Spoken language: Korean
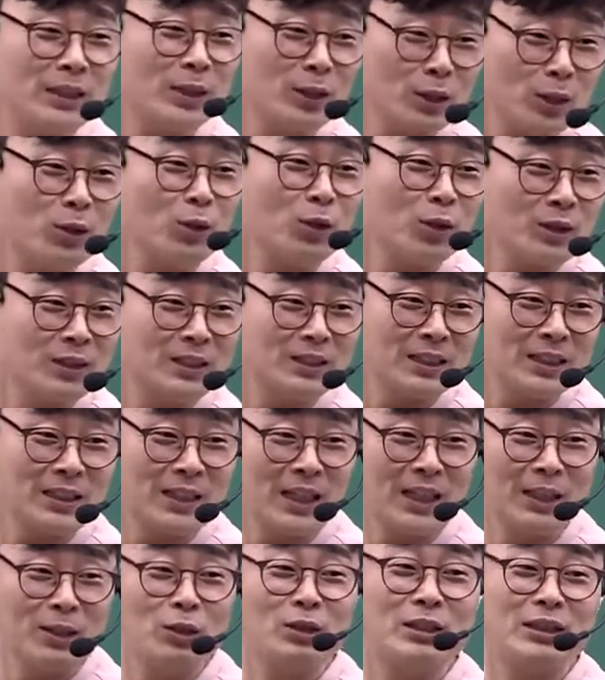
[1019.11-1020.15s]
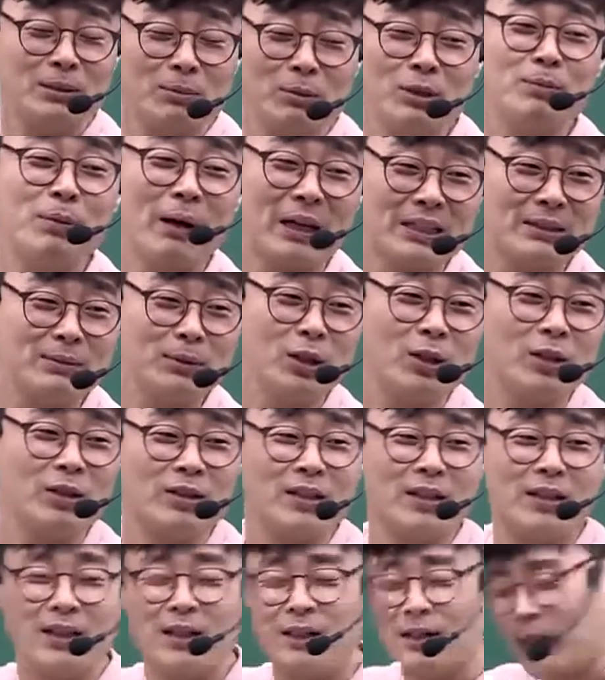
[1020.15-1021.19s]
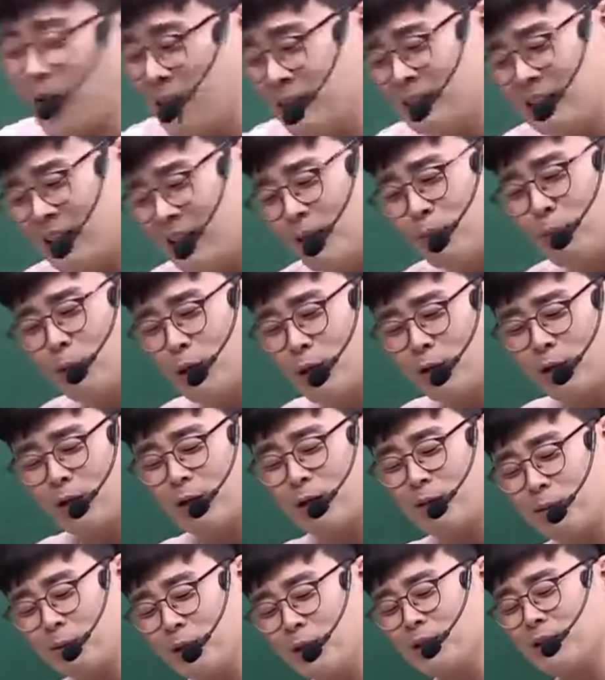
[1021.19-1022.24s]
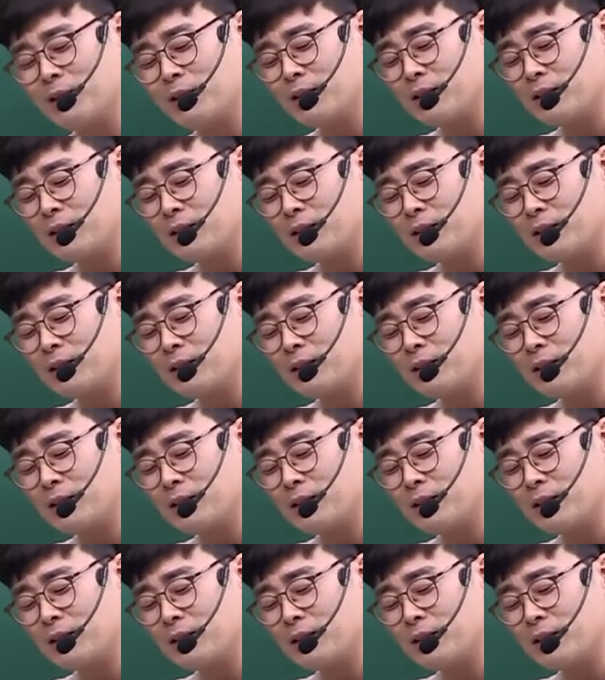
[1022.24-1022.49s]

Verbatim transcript: 이런 거는 진짜 제가 이런 질문을 받으면 난제가 뭐예요? 라고 하면